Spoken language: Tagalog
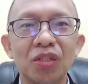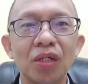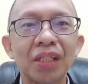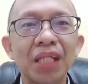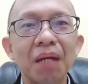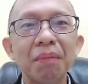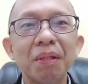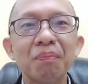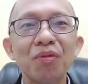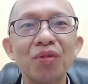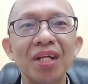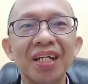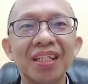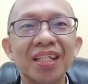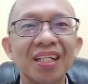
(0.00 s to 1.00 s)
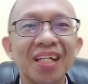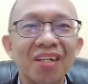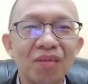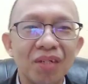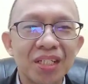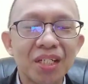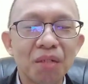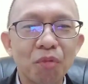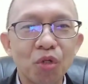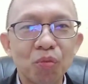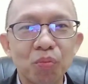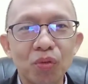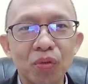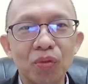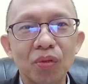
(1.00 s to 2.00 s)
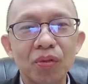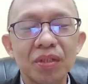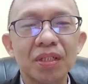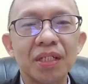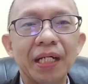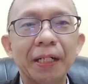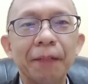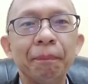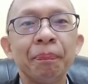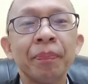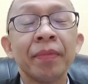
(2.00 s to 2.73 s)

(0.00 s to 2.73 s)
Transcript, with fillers: So ang topic po natin ngayon is about po doon sa